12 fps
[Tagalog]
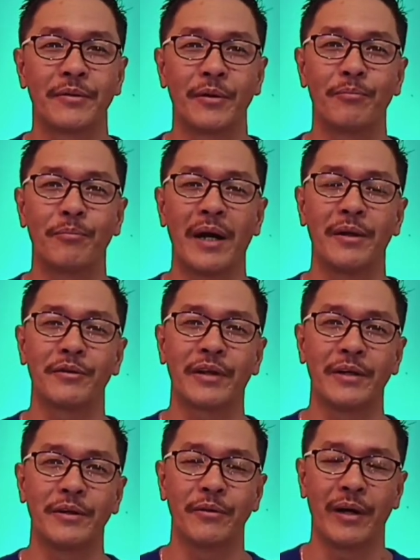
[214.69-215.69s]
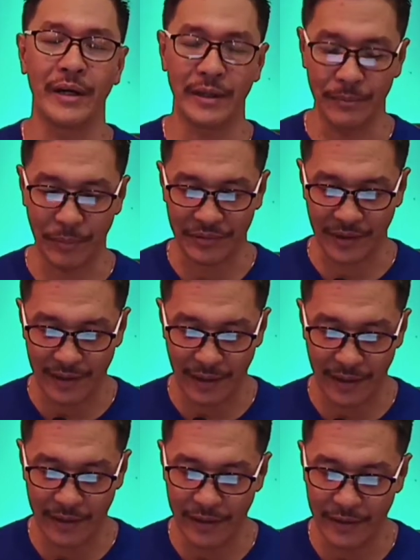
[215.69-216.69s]
kung paano tayo ay
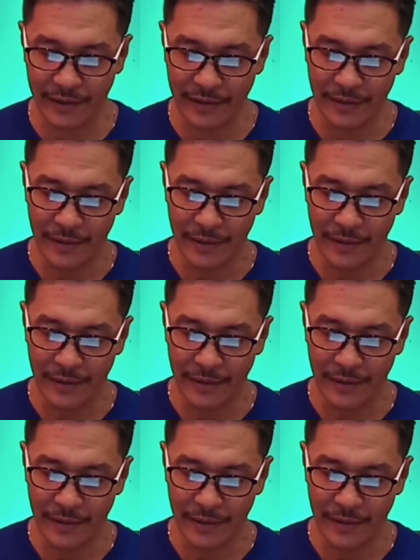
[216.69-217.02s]
pasananain,